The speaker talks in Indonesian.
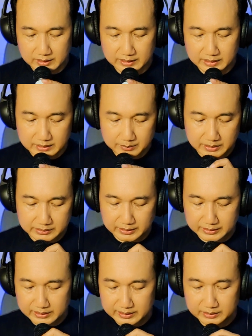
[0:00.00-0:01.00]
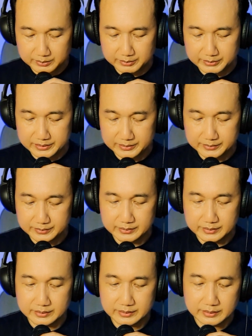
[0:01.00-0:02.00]
Nah ini baterainya ini teman-teman.
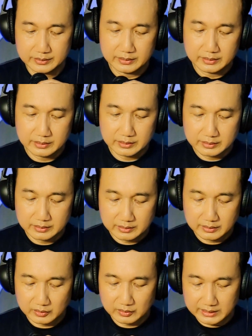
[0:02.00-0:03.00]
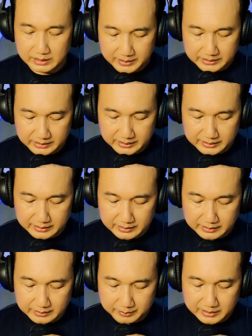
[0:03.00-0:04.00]
Kalau dari
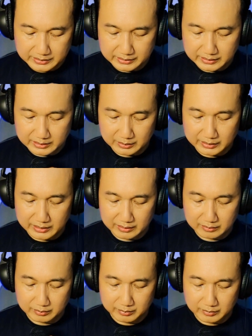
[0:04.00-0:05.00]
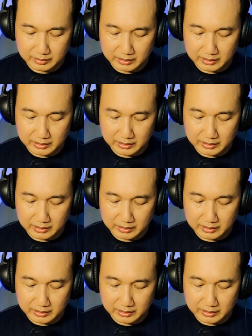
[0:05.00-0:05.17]
baterainya biasanya kan yang